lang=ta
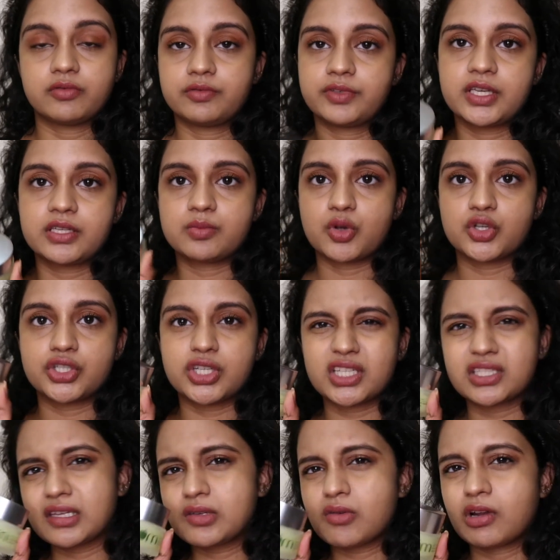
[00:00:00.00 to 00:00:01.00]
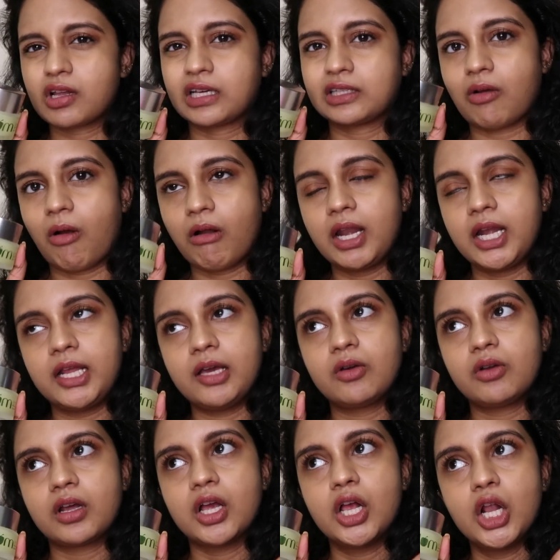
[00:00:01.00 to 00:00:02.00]
ஃபேஸ் மாய்ஸ்சரைசர் ஸோ நான் இது ஆல்ரெடி
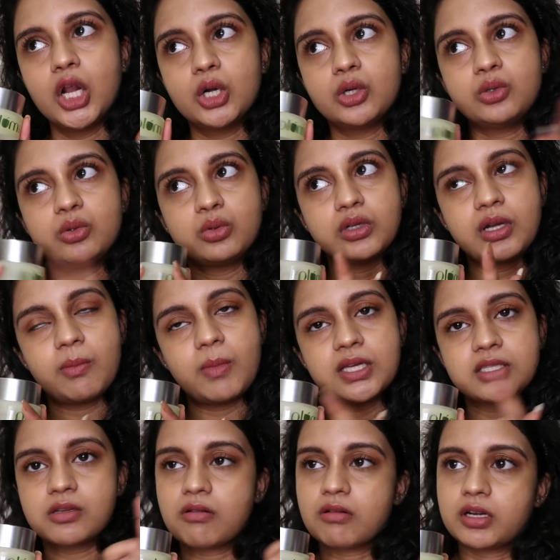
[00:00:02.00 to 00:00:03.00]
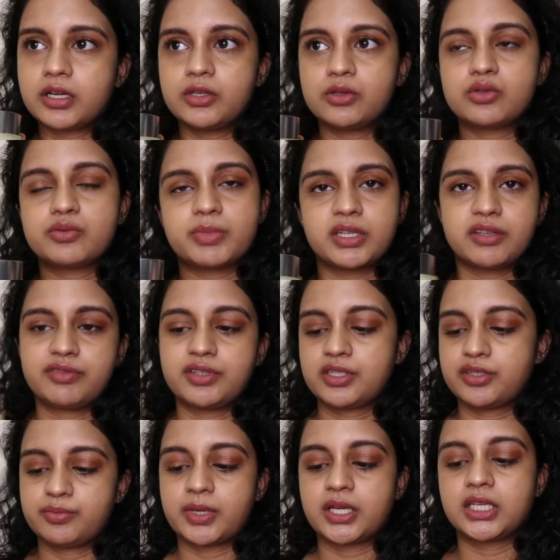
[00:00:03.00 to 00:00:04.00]
ஒரு டூ டப்பாஸ் நான் ஆல்ரெடி யூஸ் பண்ணி
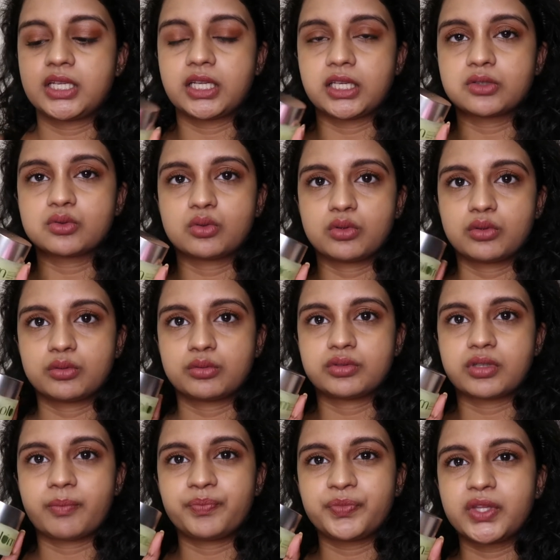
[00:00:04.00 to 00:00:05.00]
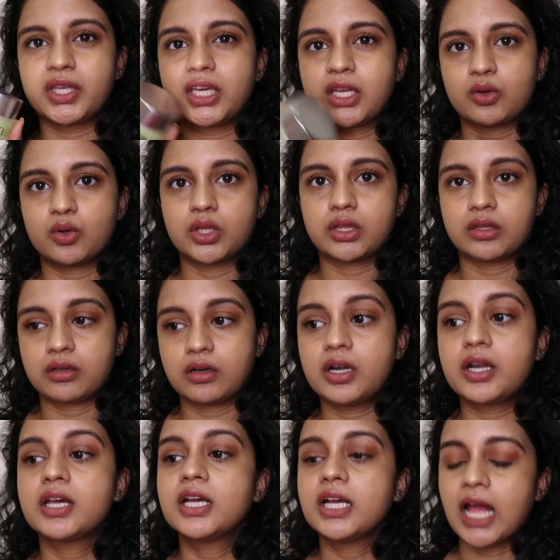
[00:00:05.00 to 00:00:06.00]
ஃபினிஷ் பண்ணிட்டேன் ஸோ சம்திங் என்னோட
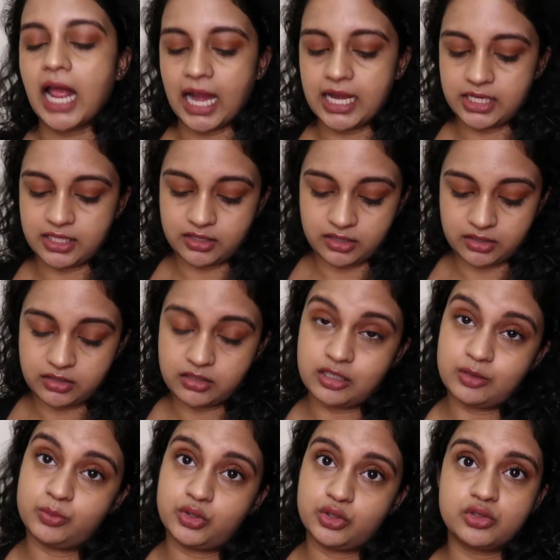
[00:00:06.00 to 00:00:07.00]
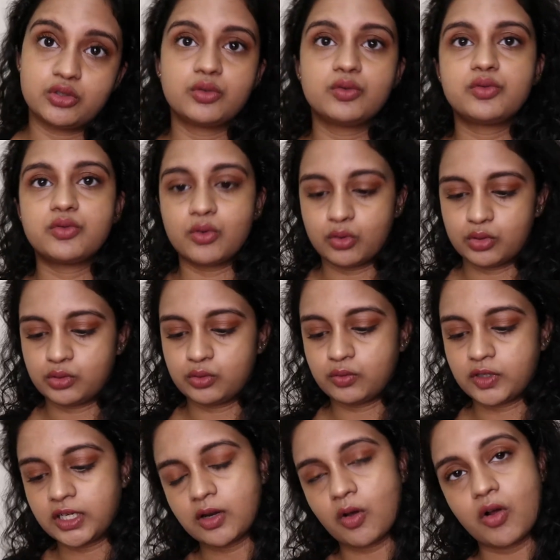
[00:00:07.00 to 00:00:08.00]
தேர்ட் அண்ட் இந்த தேர்ட் முடிஞ்சதும் ஃபோர்த்
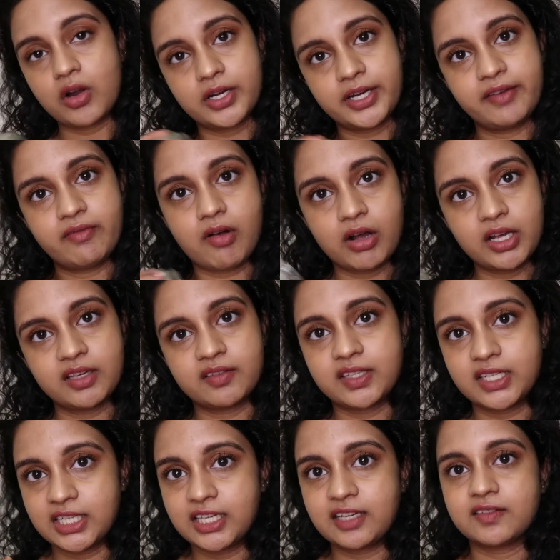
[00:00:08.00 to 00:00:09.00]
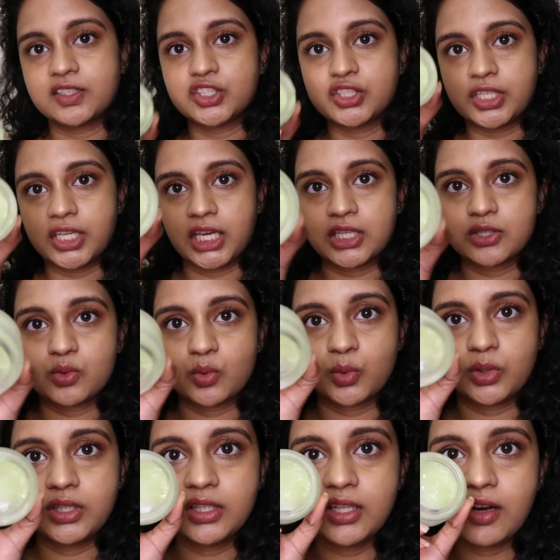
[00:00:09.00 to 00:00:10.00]
ஒன் நான் ஆல்ரெடி வாங்கி வீட்லேயே வச்சுருக்கேன் ஸோ
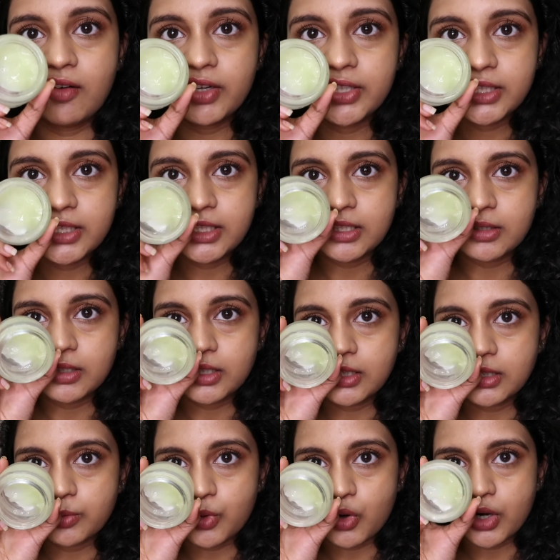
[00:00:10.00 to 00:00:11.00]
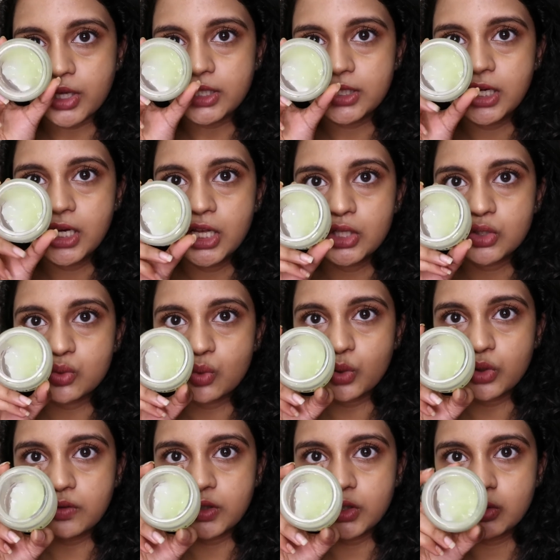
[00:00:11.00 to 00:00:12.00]
இதுதான் வந்து இந்த ப்ராடக்ட் ஸோ
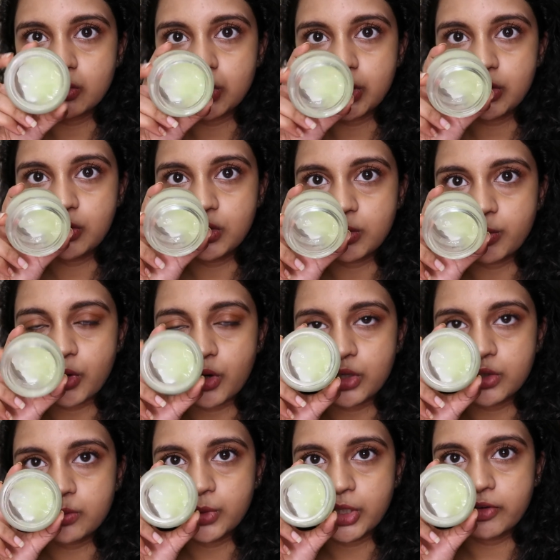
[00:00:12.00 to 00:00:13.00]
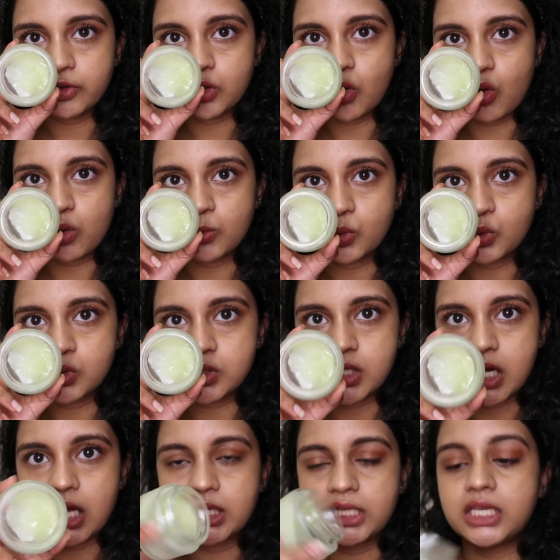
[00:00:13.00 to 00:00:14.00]
இது வந்து இந்த ப்ராடக்ட்டுமே வந்து ஆல்மோஸ்ட்
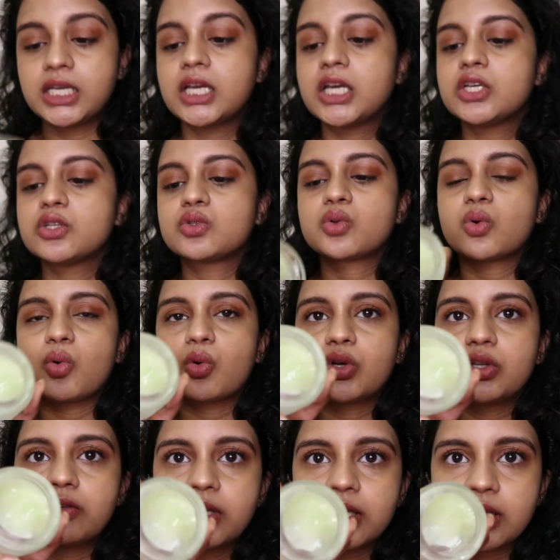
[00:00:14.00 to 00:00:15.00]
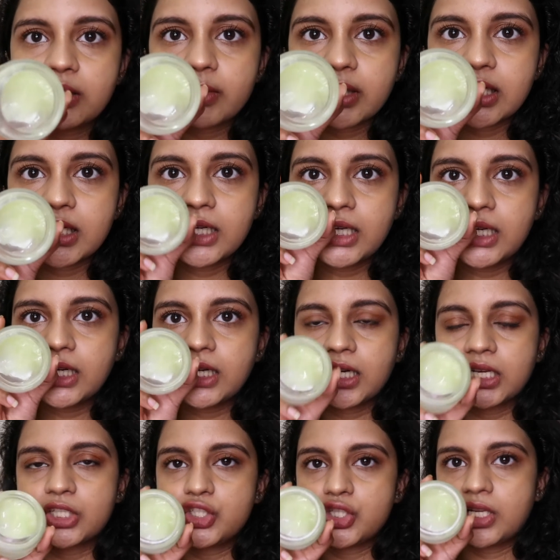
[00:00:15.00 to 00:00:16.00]
காலி ஸோ இது வந்து இந்த மாதிரி க்ரீன்
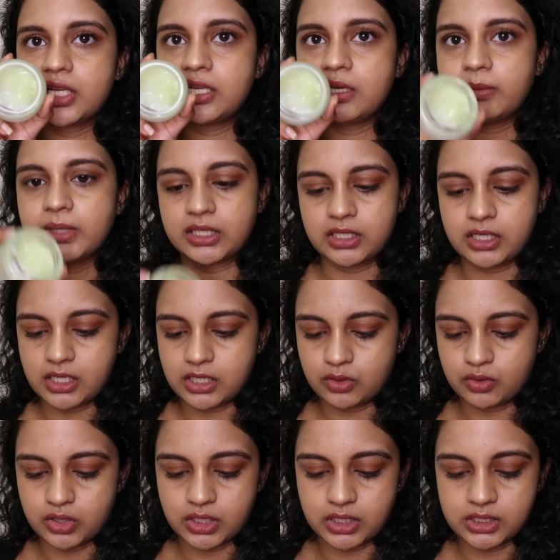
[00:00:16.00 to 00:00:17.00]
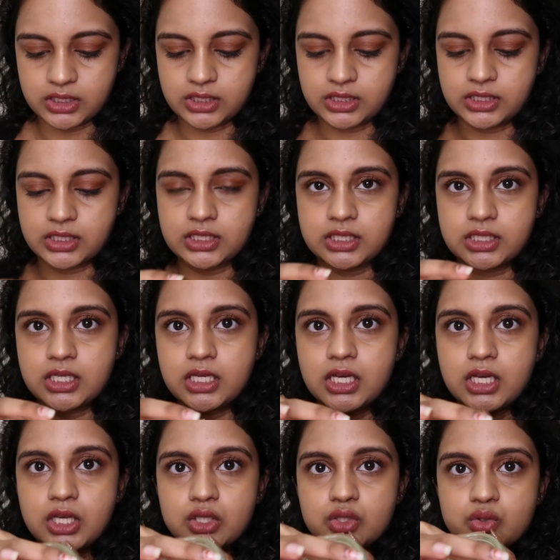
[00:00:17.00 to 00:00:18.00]
கலர் ஜெல்லி மாதிரியான ஒரு கன்சிஸ்டன்சி
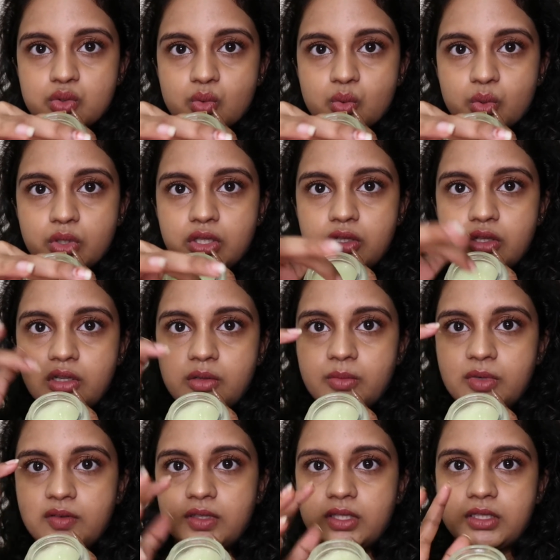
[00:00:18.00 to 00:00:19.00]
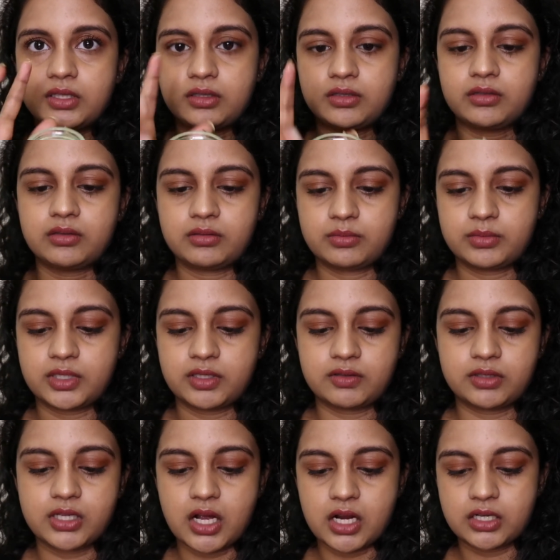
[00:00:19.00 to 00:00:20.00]
ஸோ இதுலேயுமே வந்து நான்
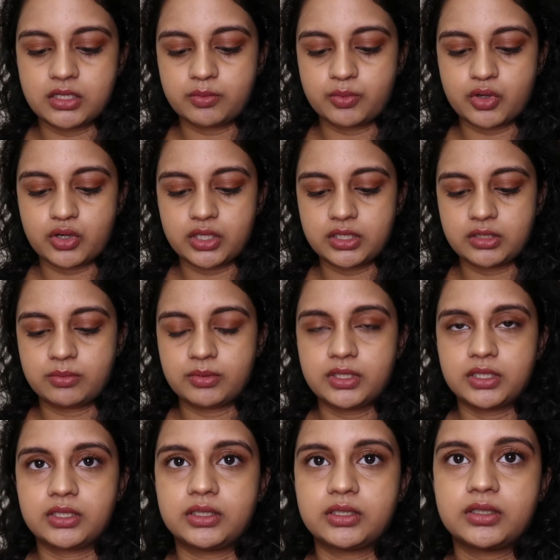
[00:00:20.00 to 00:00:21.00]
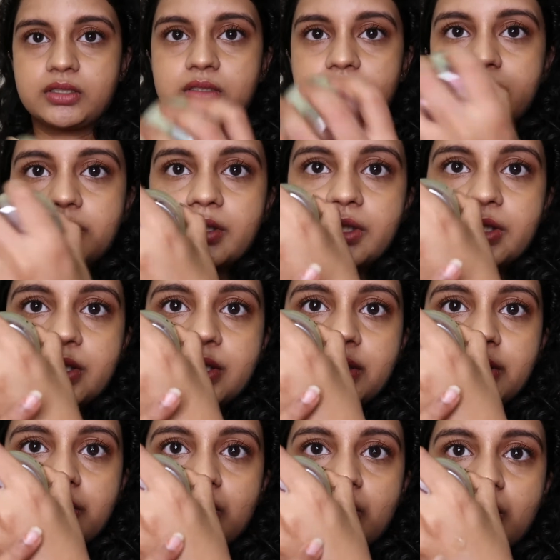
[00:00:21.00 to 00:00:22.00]
வந்து காட்டுற ப்ராடக்ட் எப்படி இருக்குன்ட்டு
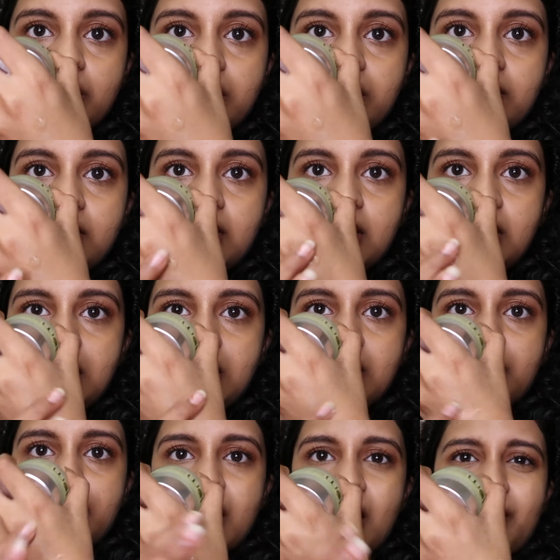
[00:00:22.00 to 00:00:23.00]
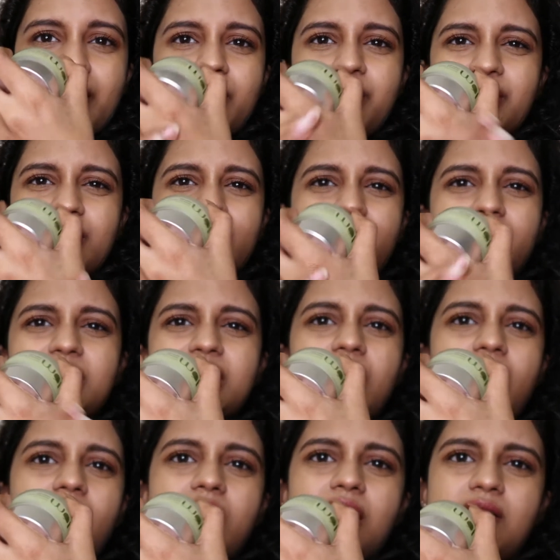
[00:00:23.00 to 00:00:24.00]
ஸோ இது வந்து நீங்கள் இப்படி அப்ளை பண்ணுறப்ப
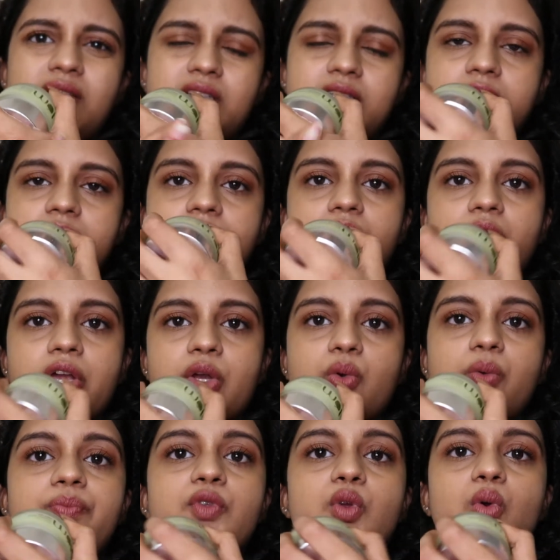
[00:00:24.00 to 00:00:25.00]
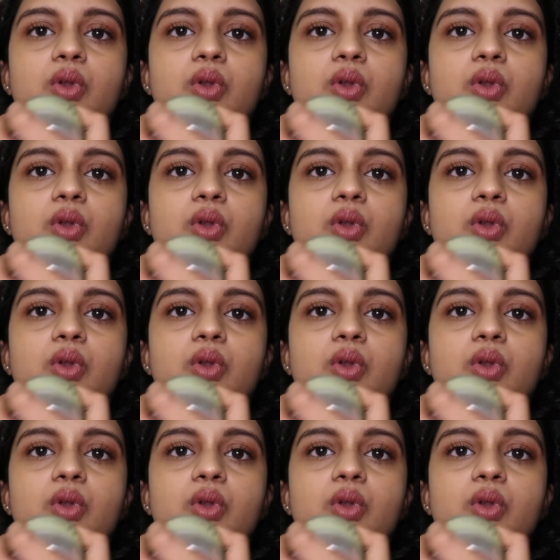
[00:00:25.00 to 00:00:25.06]
டக்குன்னு வந்து இதுவாகும் ஸோ